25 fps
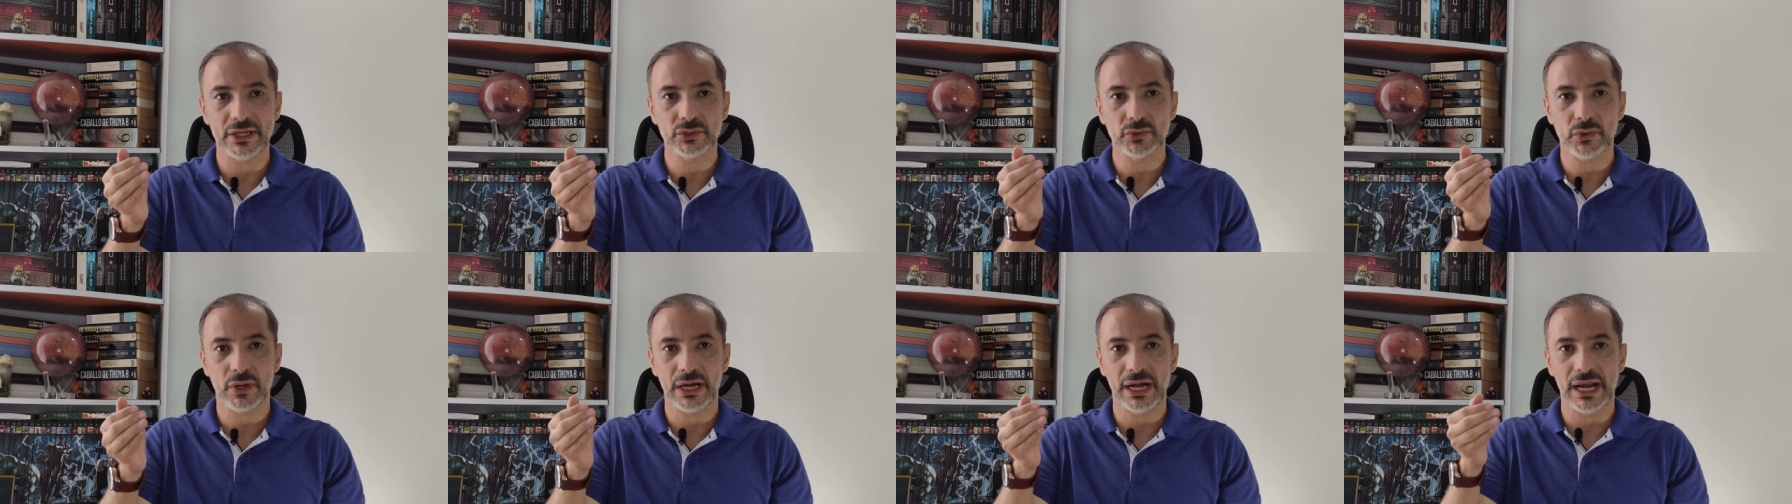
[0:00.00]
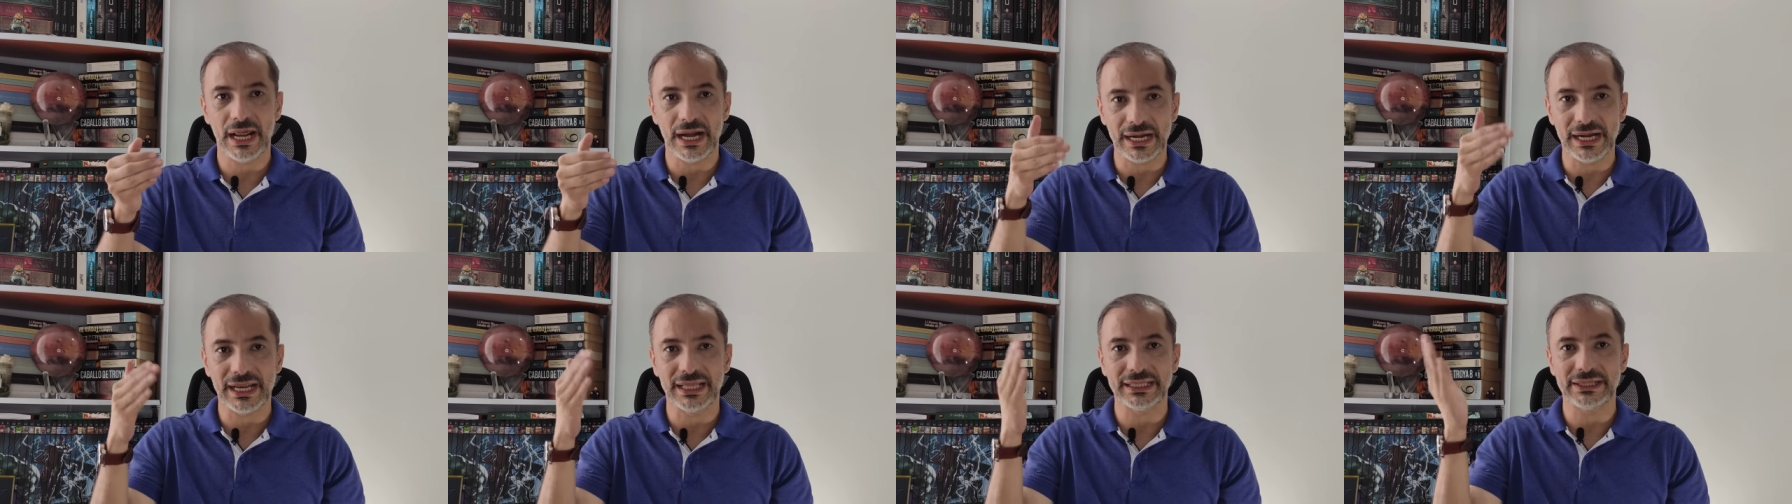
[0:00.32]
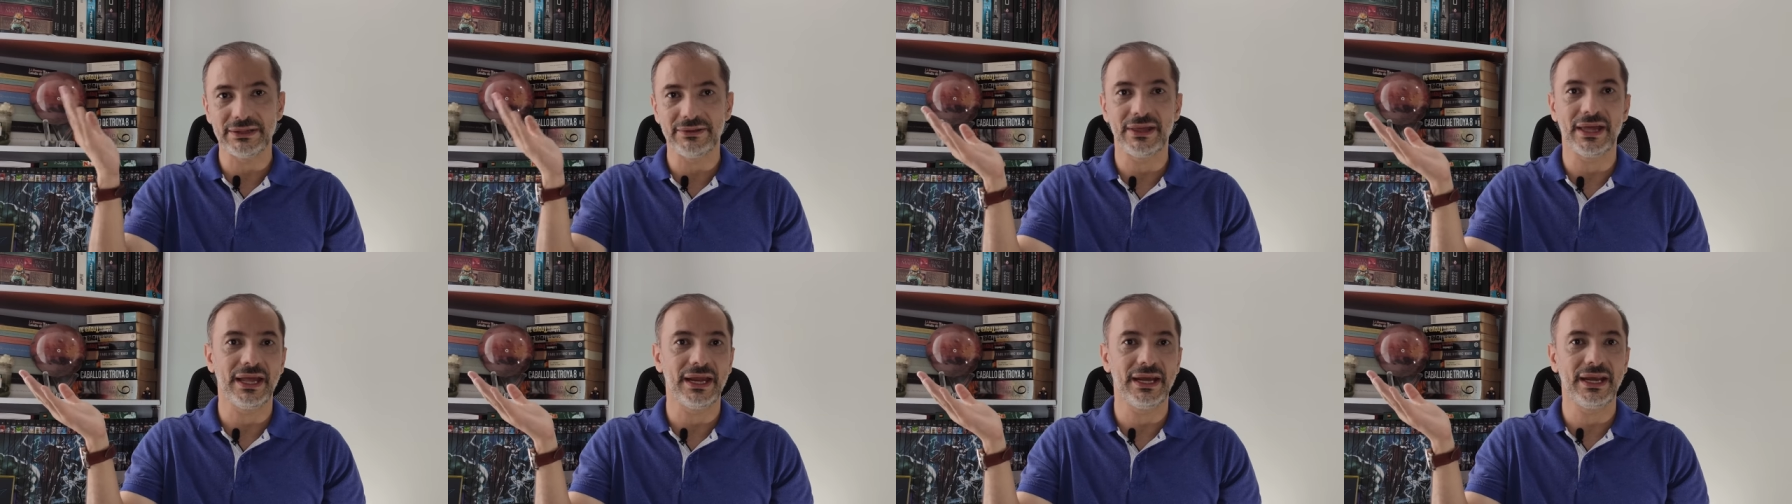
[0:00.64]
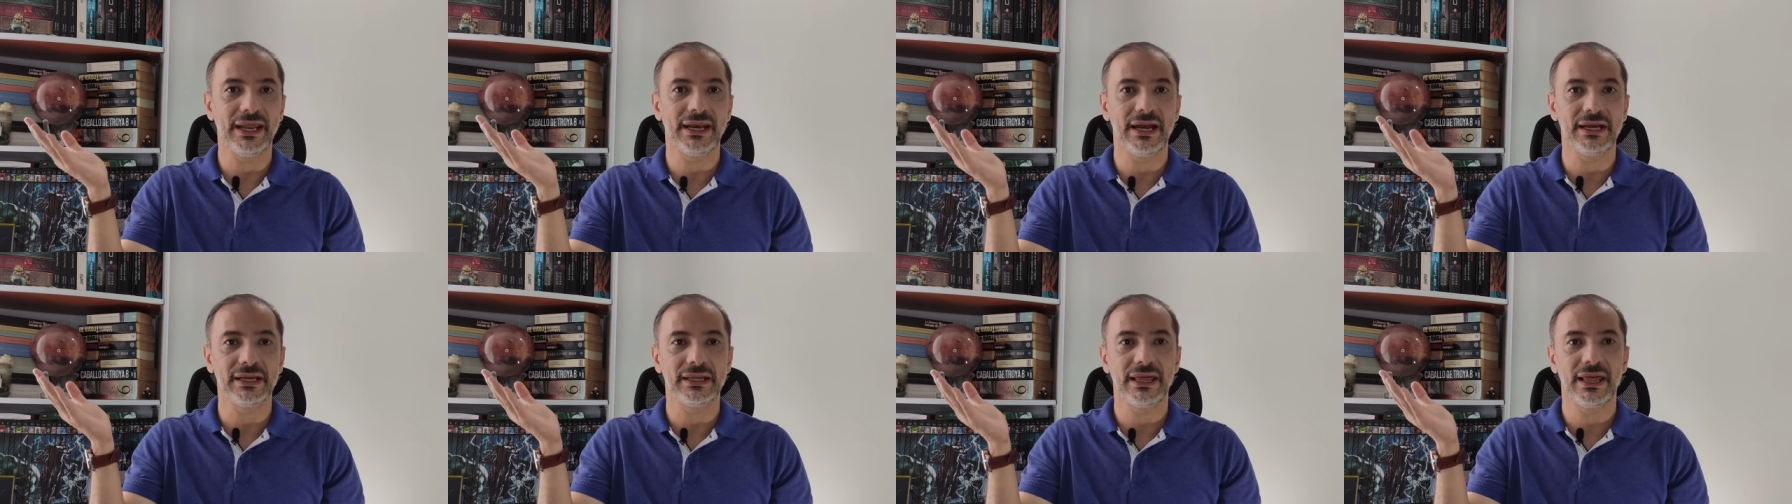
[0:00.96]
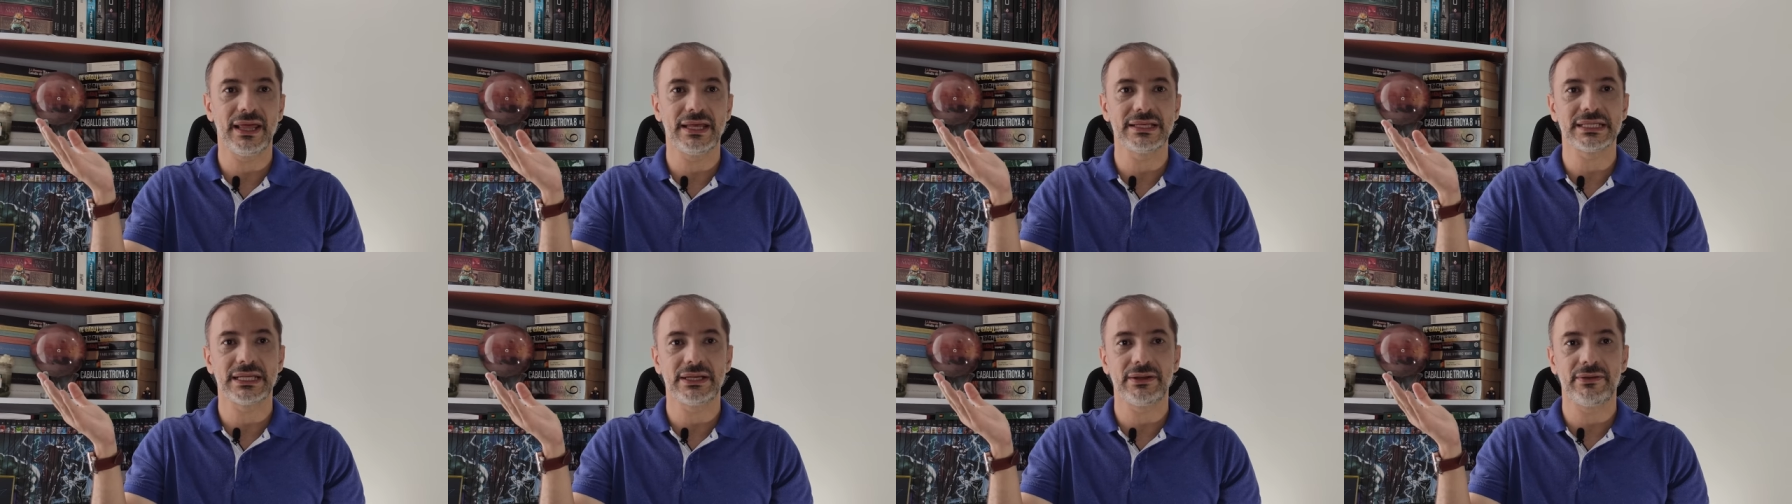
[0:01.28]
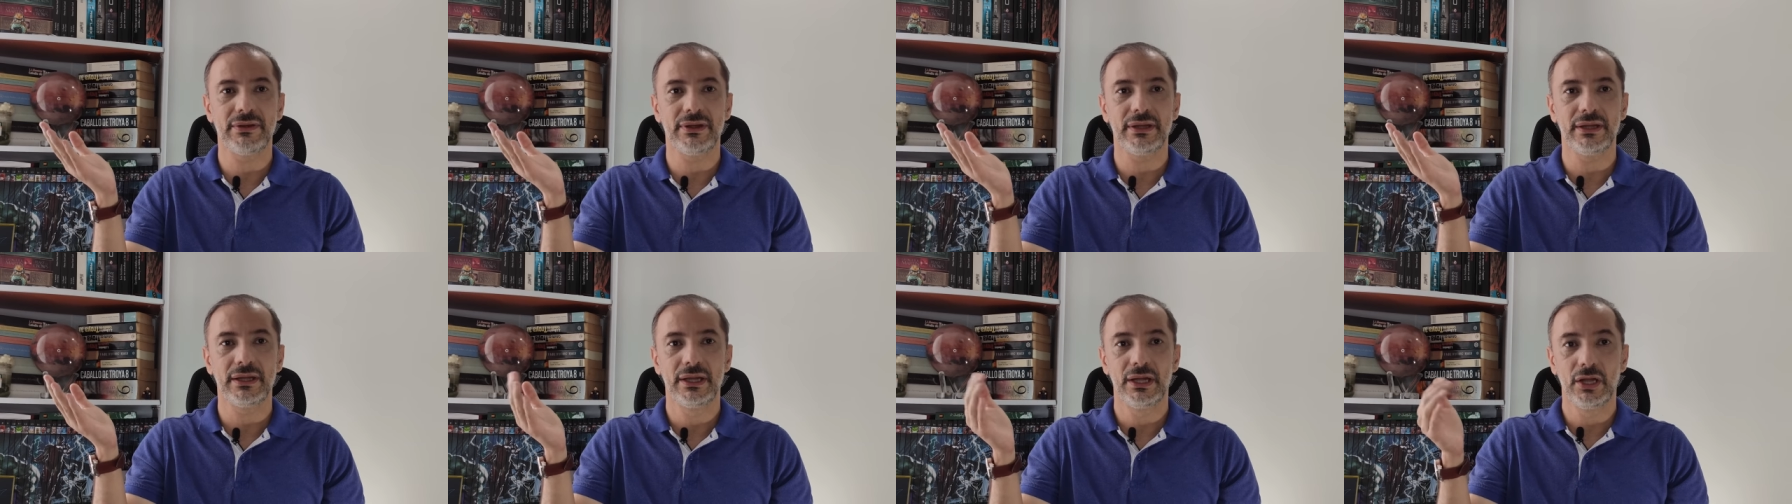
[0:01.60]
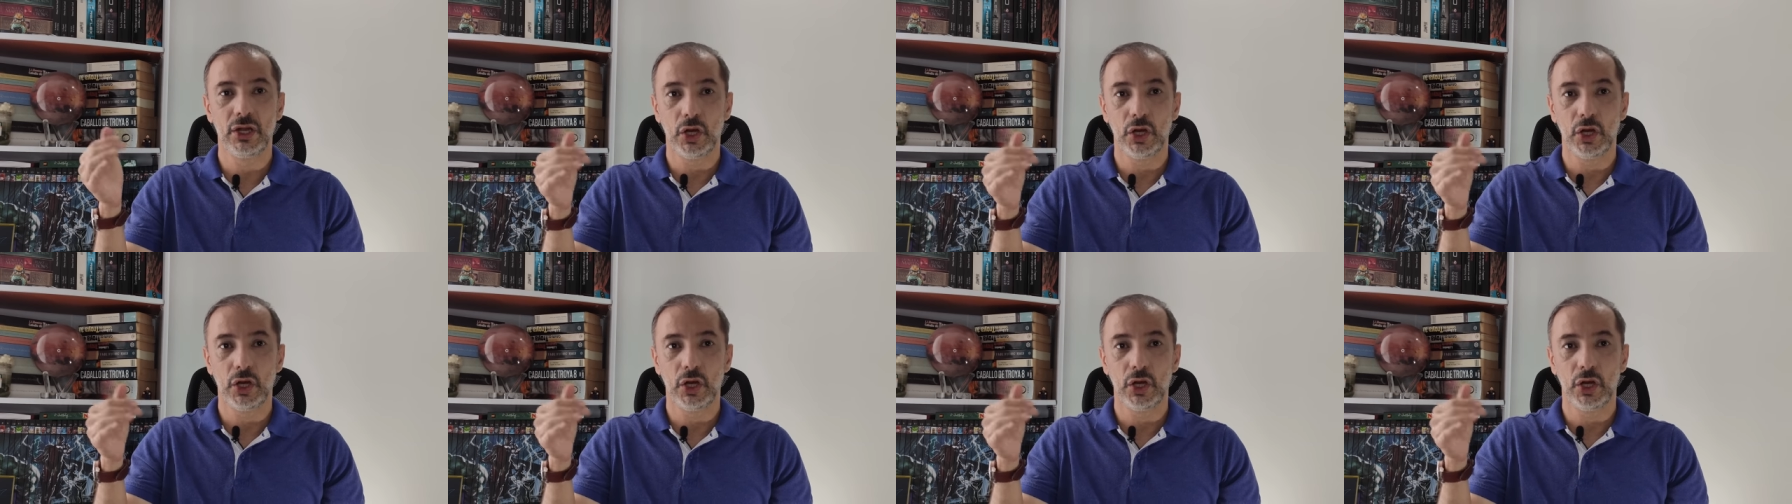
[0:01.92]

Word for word: sobre la relatividad general que describe